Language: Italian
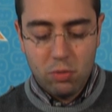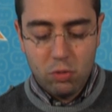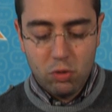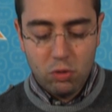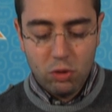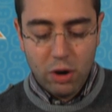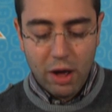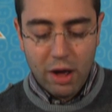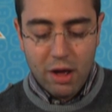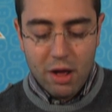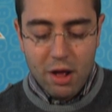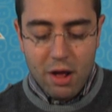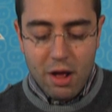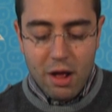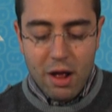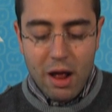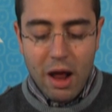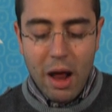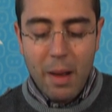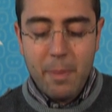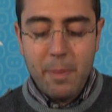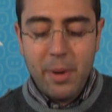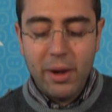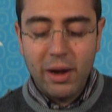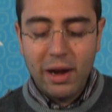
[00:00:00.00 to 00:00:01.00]
Mola,
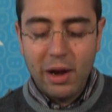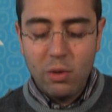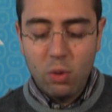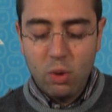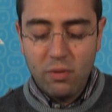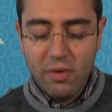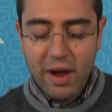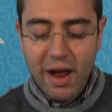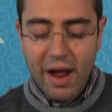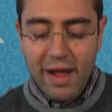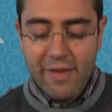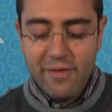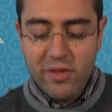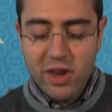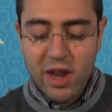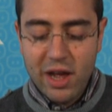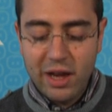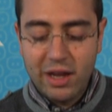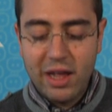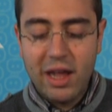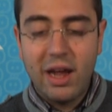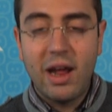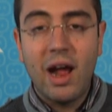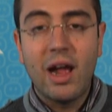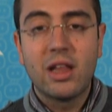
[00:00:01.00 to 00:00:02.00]
e per la Nuova Andria
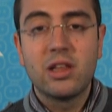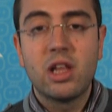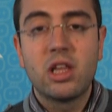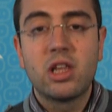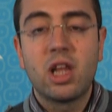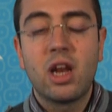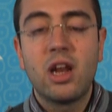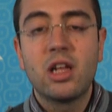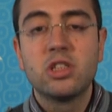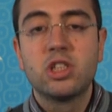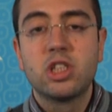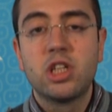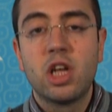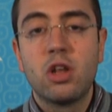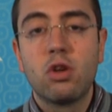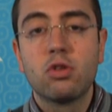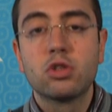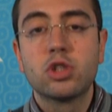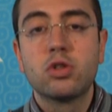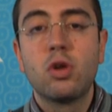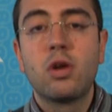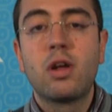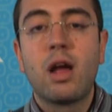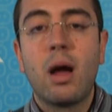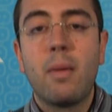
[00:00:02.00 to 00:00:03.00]
che cade 3-0
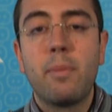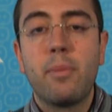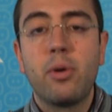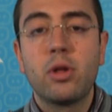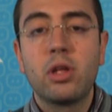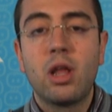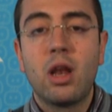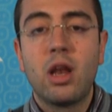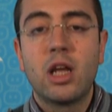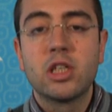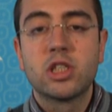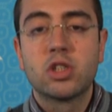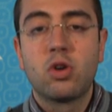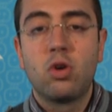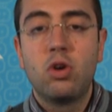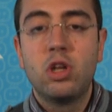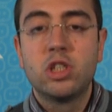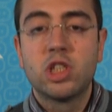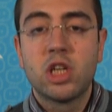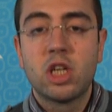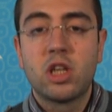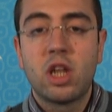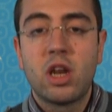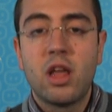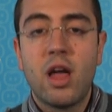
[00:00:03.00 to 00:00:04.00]
sul campo dell'Ascoli
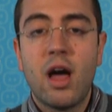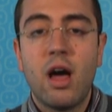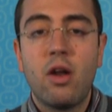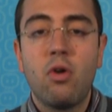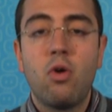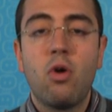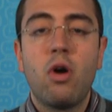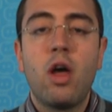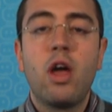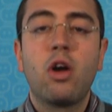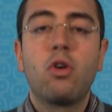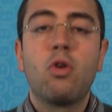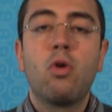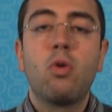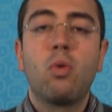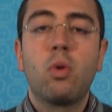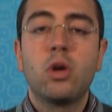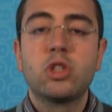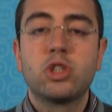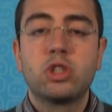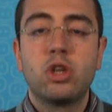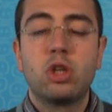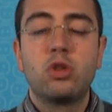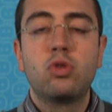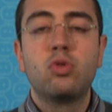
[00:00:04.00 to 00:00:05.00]
Satriano. E con
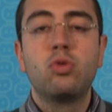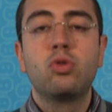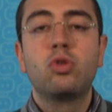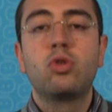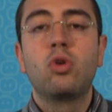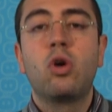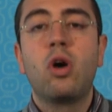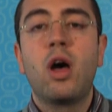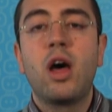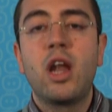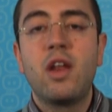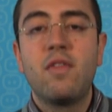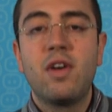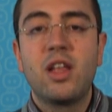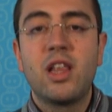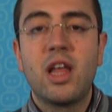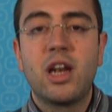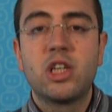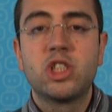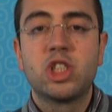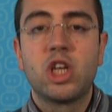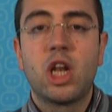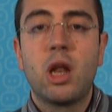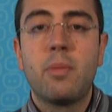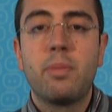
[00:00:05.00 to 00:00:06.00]
questo è tutto,
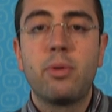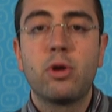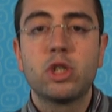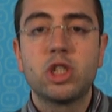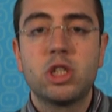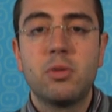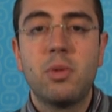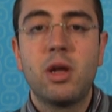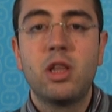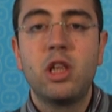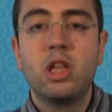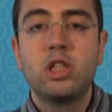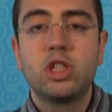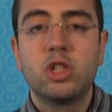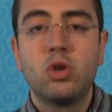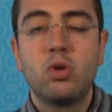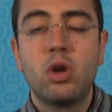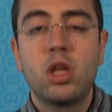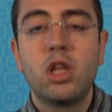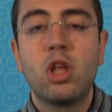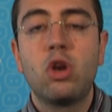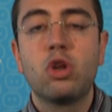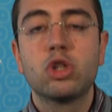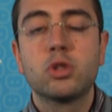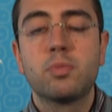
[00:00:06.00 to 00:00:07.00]
arrivederci alla prossima
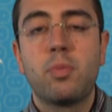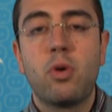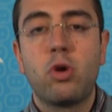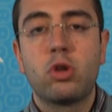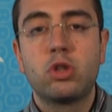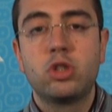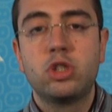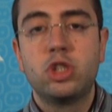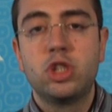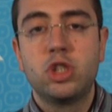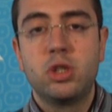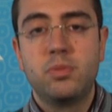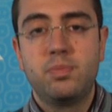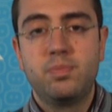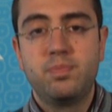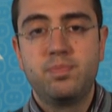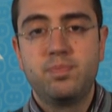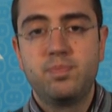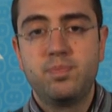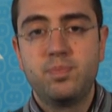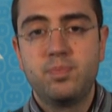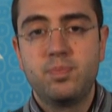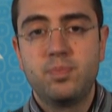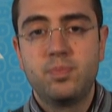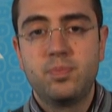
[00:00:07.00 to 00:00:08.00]
edizione dello Sport
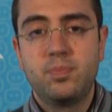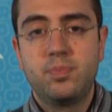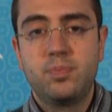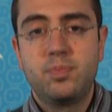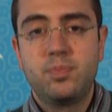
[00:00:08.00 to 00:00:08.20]
G.